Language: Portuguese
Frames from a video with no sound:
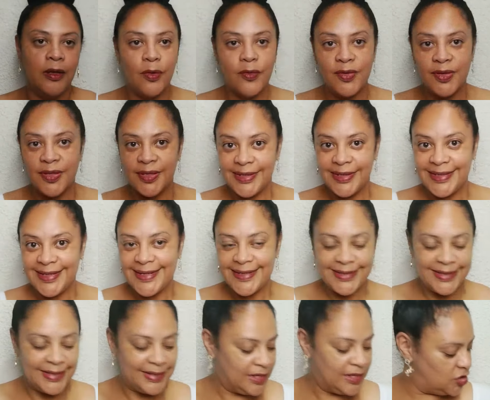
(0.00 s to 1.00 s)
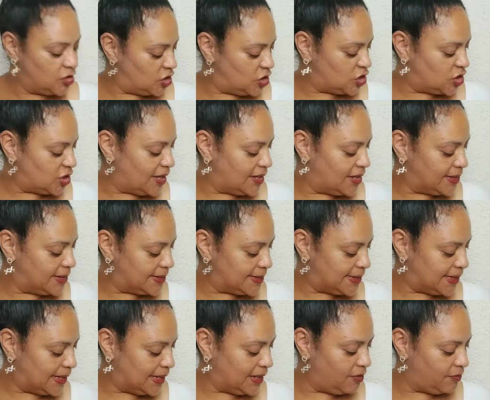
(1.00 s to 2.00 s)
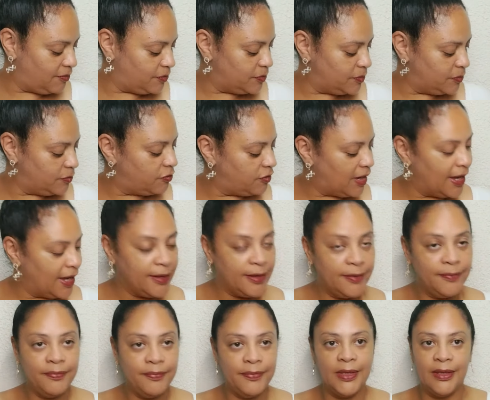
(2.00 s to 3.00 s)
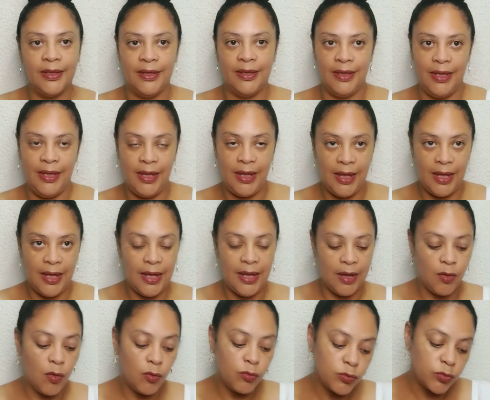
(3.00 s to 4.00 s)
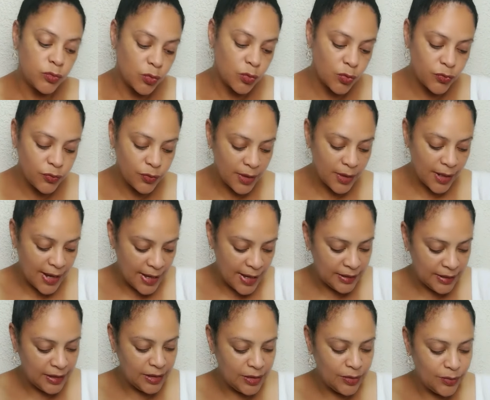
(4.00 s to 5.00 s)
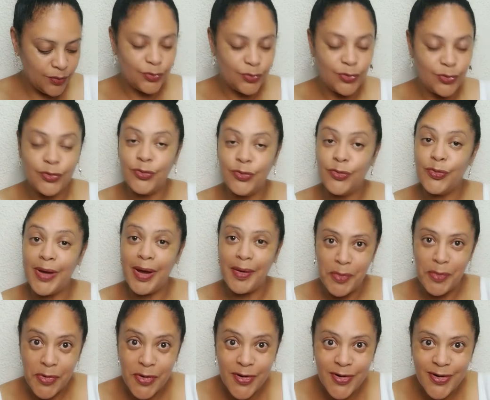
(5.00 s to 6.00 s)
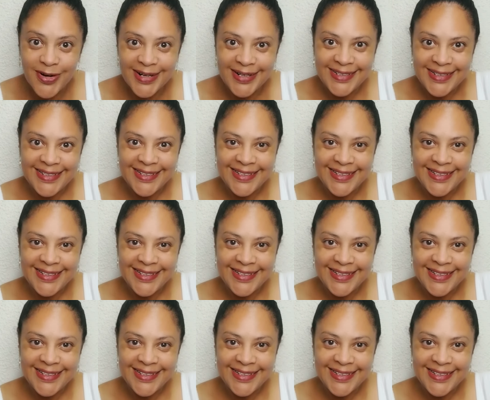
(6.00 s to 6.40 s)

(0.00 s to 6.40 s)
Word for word: Com certeza, né, gente, a resenha vai é, com todo carinho, todo amor,